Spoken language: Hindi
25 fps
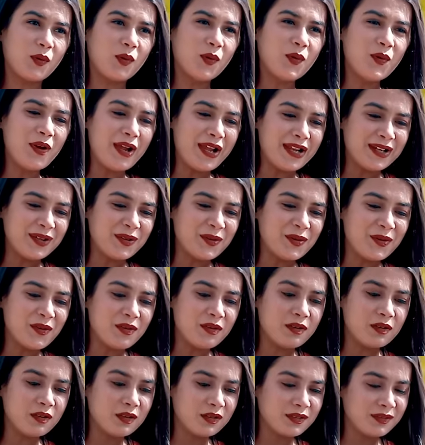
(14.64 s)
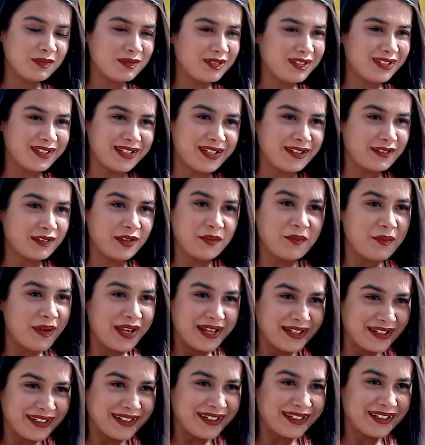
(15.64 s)
ओ हेलो ये सब
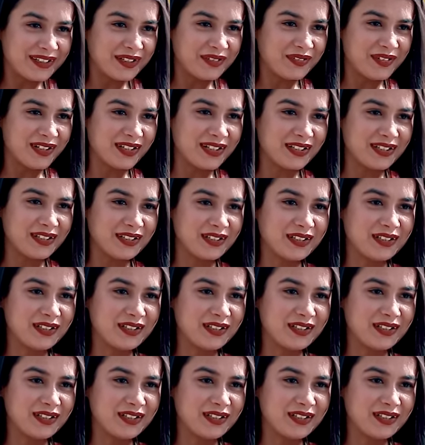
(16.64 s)
मैं नहीं करने वाली